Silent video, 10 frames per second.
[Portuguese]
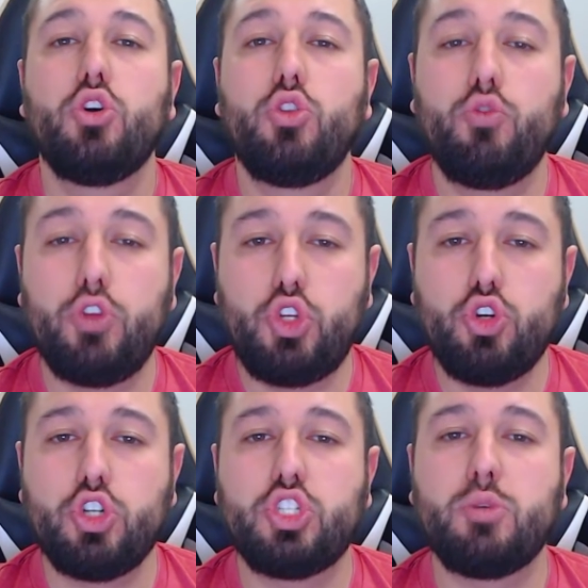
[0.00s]
No vídeo de
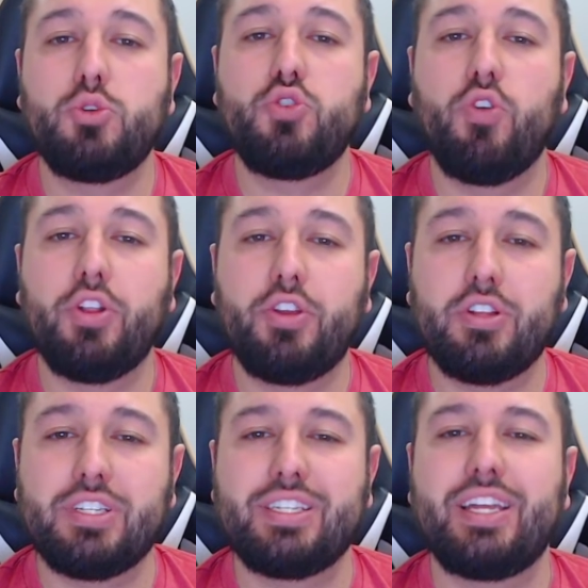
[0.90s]
hoje estamos de volta com a
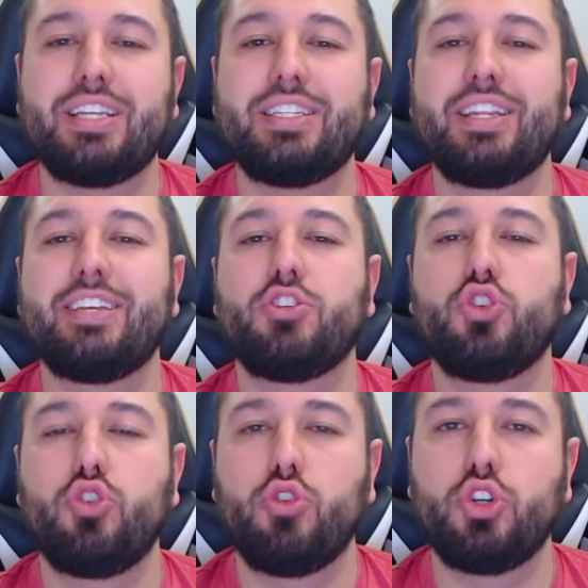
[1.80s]
série que seria
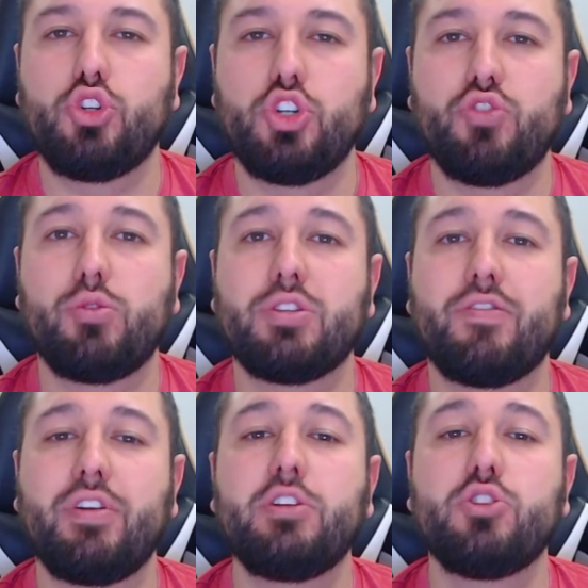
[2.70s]
assistir hoje. Hoje vamos estar
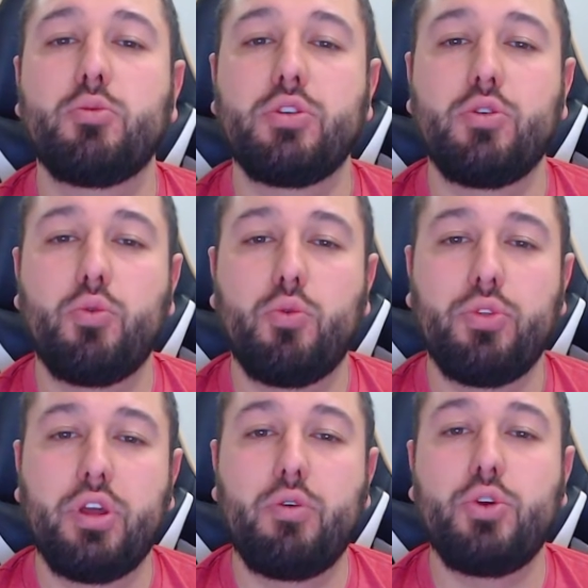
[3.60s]
falando sobre
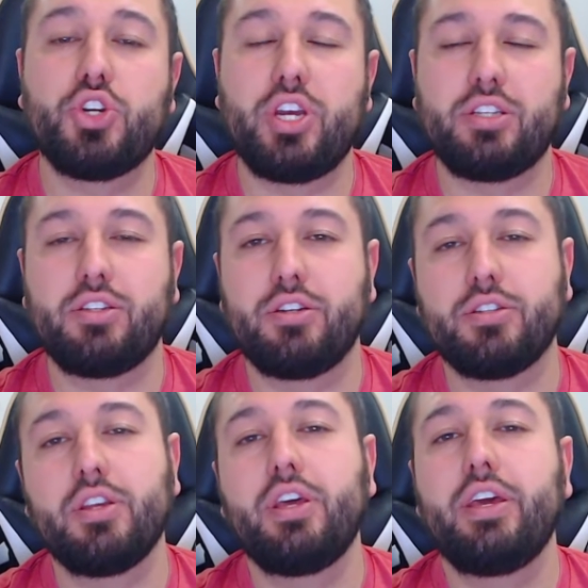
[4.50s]
The Winchesters.
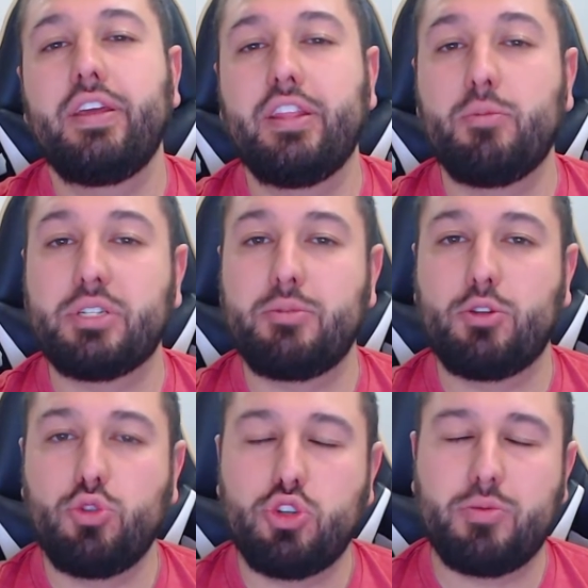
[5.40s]
Então para saber
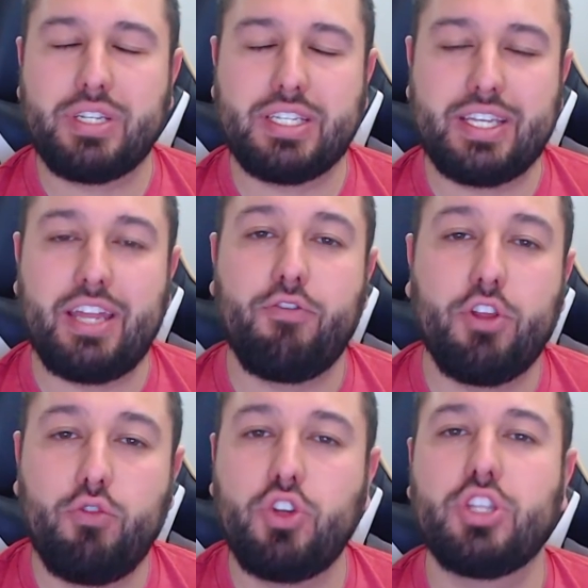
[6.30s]
tudo sobre essa série, fique
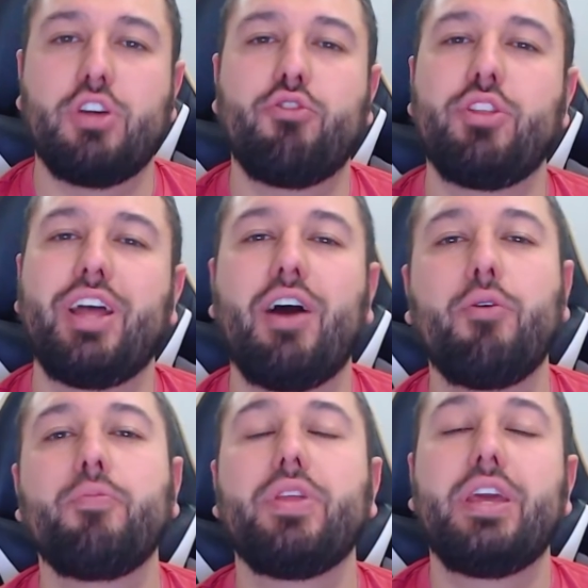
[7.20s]
no vídeo até o final.